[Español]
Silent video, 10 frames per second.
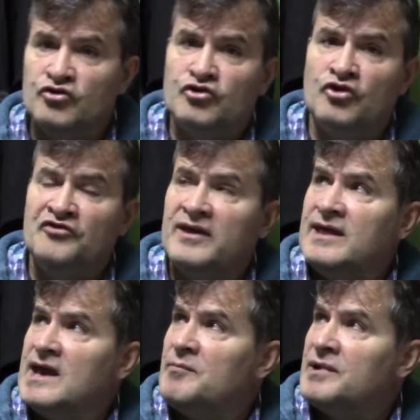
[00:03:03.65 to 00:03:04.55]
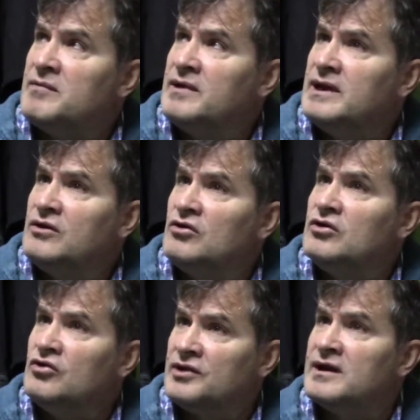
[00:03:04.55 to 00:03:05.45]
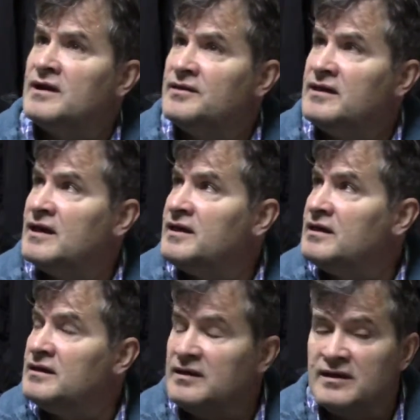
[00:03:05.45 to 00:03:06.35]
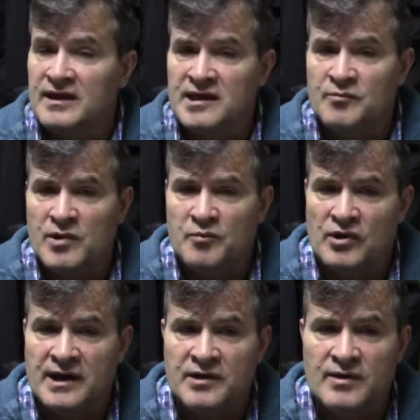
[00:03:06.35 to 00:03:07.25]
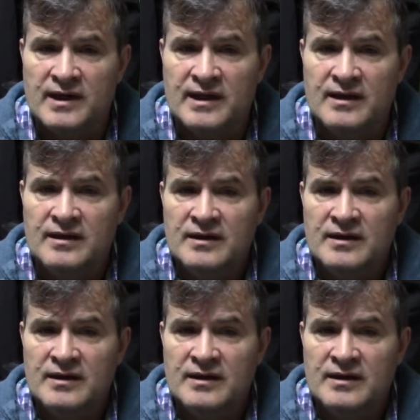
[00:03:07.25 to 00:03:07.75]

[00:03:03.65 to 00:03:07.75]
12 días primero y otra cantidad de, días después por la nevada.